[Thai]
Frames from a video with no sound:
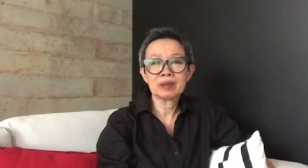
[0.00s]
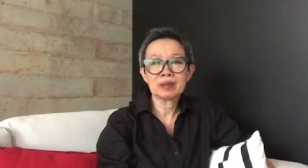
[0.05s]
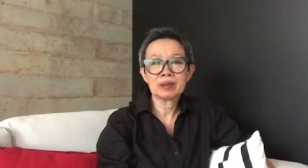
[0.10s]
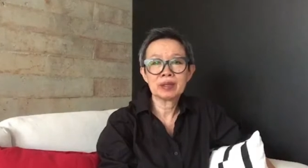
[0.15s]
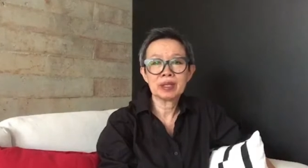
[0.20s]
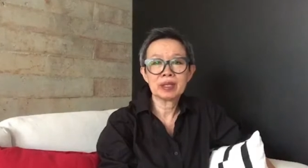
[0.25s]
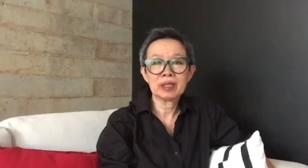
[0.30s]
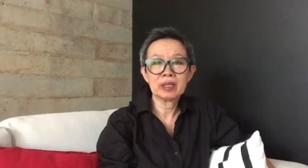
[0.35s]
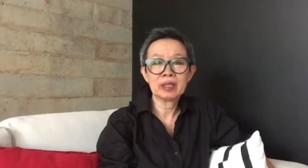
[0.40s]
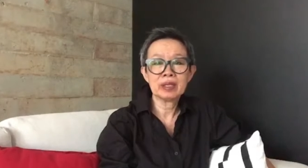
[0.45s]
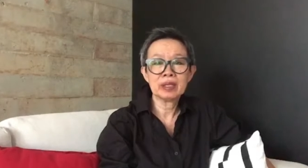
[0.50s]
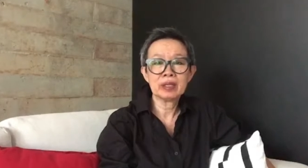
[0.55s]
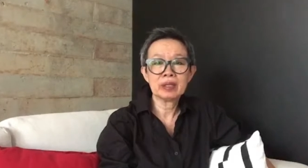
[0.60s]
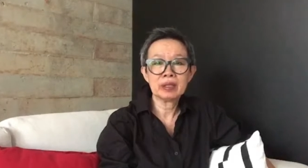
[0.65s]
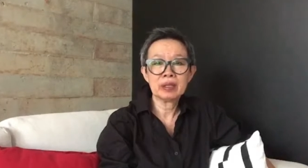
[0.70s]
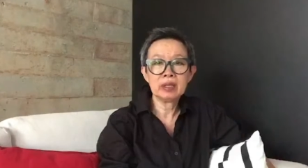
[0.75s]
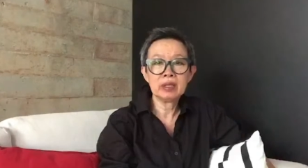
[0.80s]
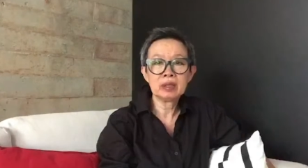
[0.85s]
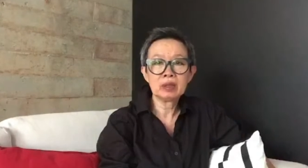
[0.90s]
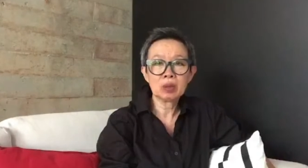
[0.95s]
เศรษฐกิจ
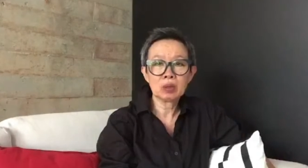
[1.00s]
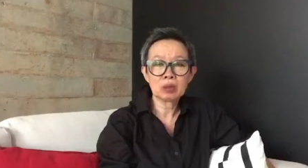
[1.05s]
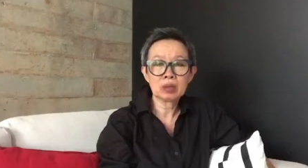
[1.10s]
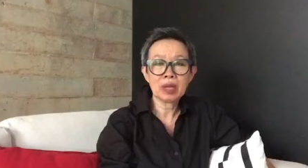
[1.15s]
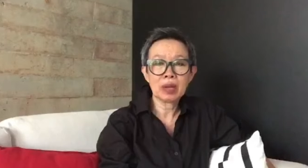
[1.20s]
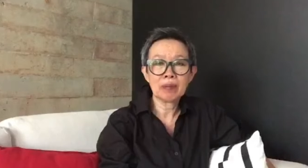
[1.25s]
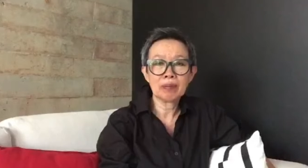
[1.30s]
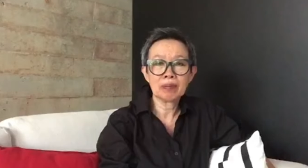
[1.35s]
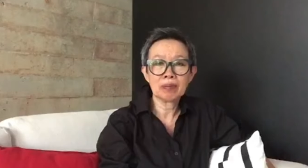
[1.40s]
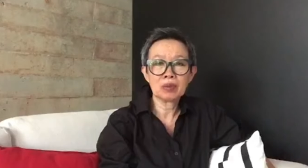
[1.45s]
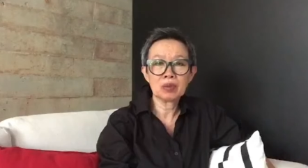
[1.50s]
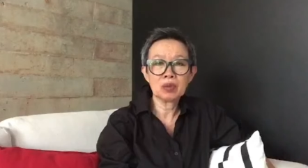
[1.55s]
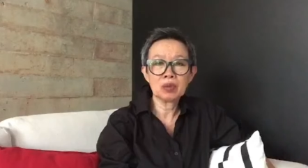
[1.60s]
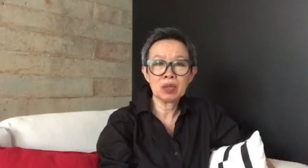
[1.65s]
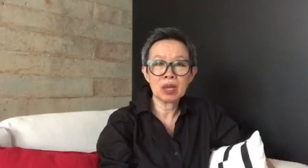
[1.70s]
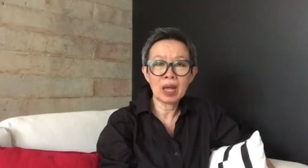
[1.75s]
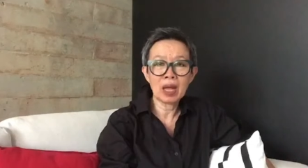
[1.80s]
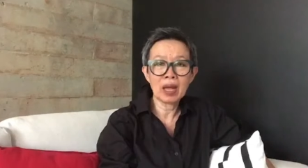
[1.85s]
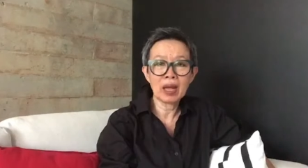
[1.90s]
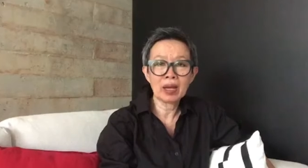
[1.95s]
ที่ตกต่ำรุน
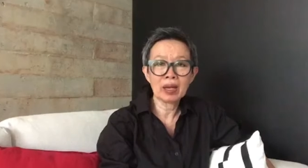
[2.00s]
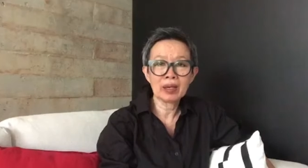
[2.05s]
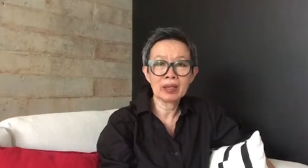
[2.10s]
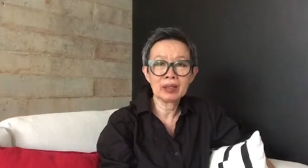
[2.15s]
แรง